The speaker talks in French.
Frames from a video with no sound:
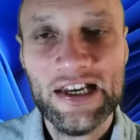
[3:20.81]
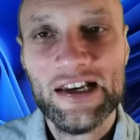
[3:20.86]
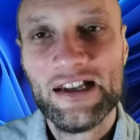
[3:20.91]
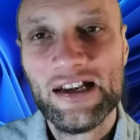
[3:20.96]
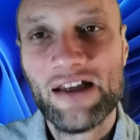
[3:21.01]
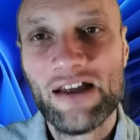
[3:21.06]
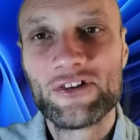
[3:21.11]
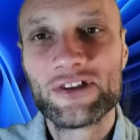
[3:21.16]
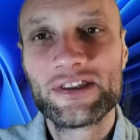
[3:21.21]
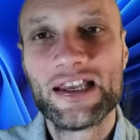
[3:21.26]

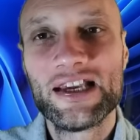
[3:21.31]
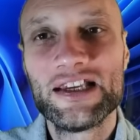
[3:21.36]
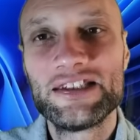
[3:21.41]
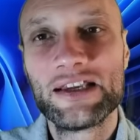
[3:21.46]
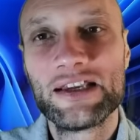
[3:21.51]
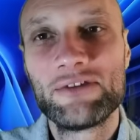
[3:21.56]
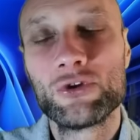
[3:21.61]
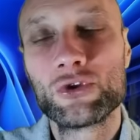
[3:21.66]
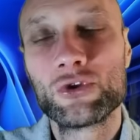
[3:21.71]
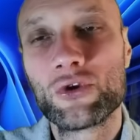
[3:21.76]
L'avantage,
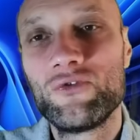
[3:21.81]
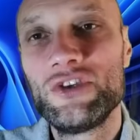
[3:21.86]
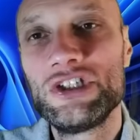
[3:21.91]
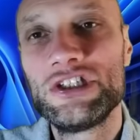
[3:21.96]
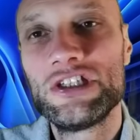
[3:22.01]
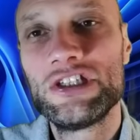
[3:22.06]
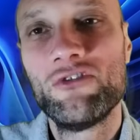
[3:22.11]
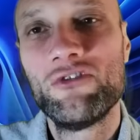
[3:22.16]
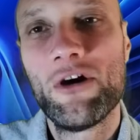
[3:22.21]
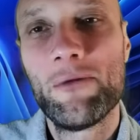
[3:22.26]
c'est que votre
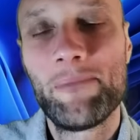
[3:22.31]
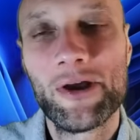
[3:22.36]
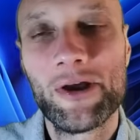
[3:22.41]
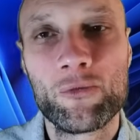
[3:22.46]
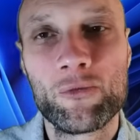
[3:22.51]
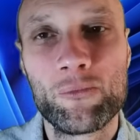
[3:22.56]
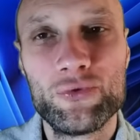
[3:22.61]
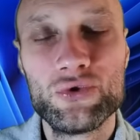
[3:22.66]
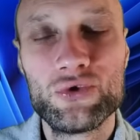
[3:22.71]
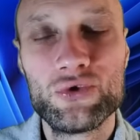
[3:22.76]
fichier ne va pas
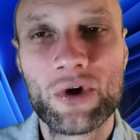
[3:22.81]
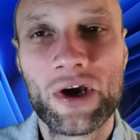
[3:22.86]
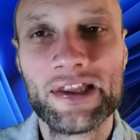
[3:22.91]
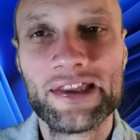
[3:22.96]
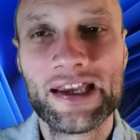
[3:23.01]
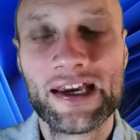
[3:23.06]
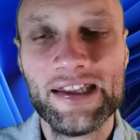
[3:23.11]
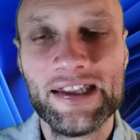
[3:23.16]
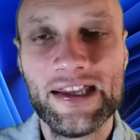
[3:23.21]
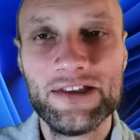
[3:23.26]
non plus sur
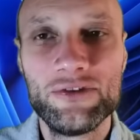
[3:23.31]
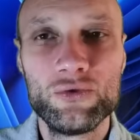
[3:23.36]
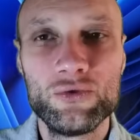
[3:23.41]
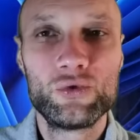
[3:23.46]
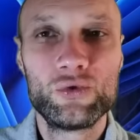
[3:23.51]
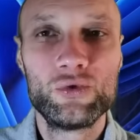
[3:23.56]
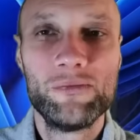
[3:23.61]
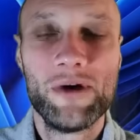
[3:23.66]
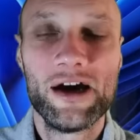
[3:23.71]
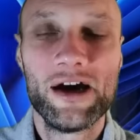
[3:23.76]
Internet. Du
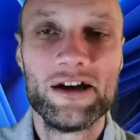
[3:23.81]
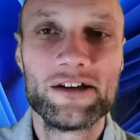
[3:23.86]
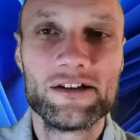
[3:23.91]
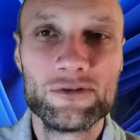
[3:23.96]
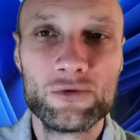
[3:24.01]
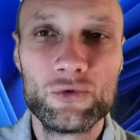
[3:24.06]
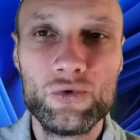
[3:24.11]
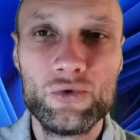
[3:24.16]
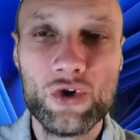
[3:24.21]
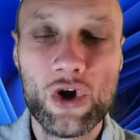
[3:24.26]
coup, bah,
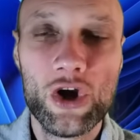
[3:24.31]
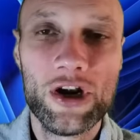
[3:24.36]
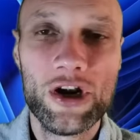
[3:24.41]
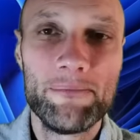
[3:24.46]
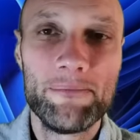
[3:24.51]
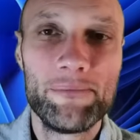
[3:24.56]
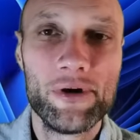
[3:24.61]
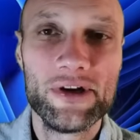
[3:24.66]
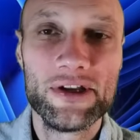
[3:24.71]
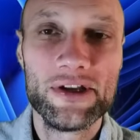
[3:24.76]
Google,
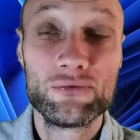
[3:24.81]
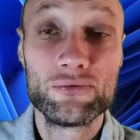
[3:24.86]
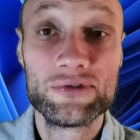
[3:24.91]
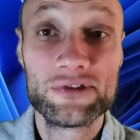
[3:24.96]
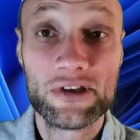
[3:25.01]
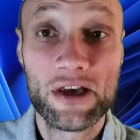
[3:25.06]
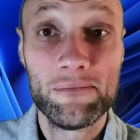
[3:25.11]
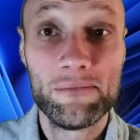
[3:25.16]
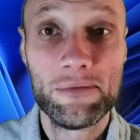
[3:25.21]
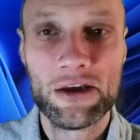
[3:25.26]
Apple et tout
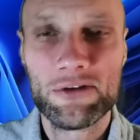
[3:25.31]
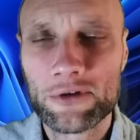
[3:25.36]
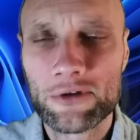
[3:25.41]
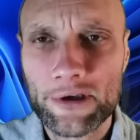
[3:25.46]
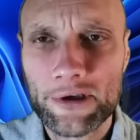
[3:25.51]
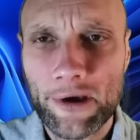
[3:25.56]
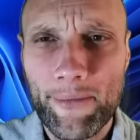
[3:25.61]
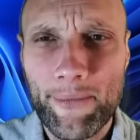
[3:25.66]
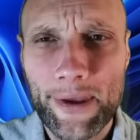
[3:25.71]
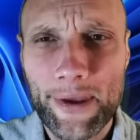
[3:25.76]
ça, bah, ils vont
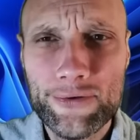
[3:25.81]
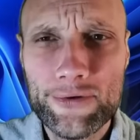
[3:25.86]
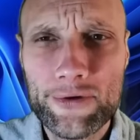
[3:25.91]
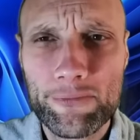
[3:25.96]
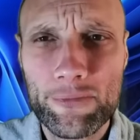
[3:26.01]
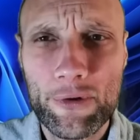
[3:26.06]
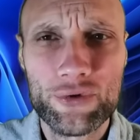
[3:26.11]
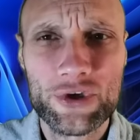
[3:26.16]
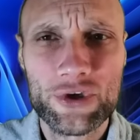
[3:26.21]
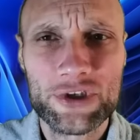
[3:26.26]
dire, eh ben nous, on
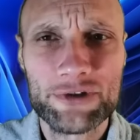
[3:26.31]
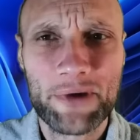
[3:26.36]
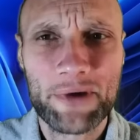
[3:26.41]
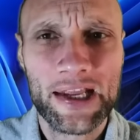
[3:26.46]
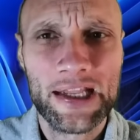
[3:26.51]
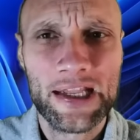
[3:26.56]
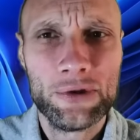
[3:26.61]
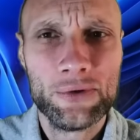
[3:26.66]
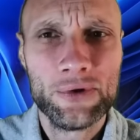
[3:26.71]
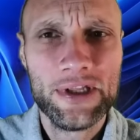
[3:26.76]
peut plus aspirer
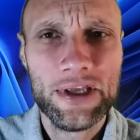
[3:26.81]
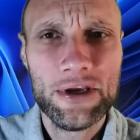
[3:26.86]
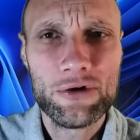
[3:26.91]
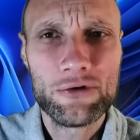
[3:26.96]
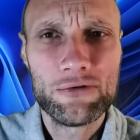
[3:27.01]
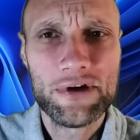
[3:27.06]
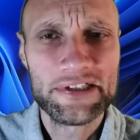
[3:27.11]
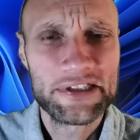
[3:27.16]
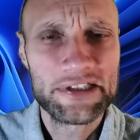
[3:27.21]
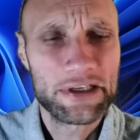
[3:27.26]
les données ou
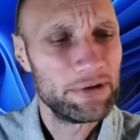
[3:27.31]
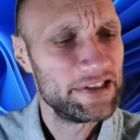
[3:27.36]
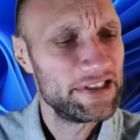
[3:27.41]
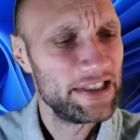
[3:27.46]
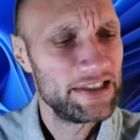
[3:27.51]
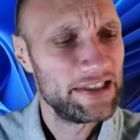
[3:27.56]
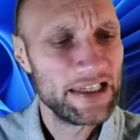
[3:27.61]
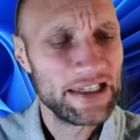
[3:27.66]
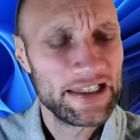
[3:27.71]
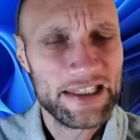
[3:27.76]
quoi C'est quoi
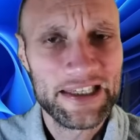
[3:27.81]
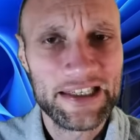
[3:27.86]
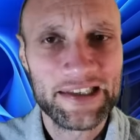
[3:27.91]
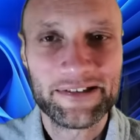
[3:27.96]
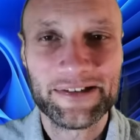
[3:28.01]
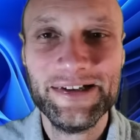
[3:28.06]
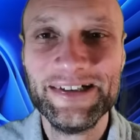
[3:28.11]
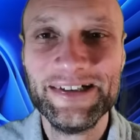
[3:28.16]
cette technique